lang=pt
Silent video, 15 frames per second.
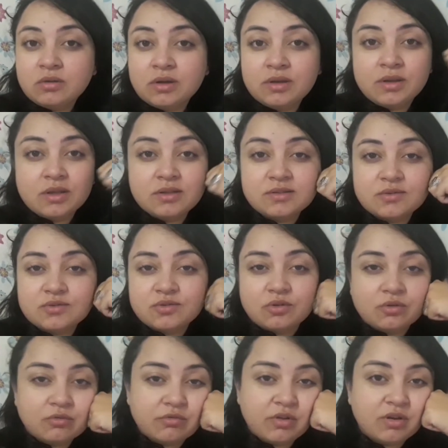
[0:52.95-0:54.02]
aí quem
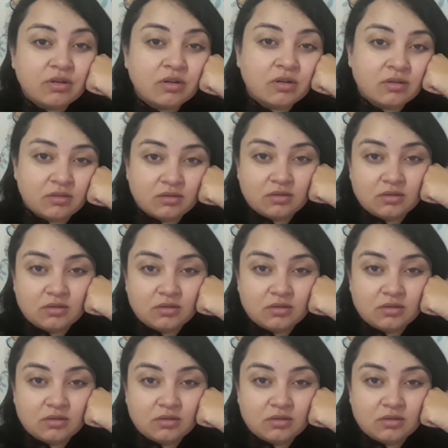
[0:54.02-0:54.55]
som não vem, né?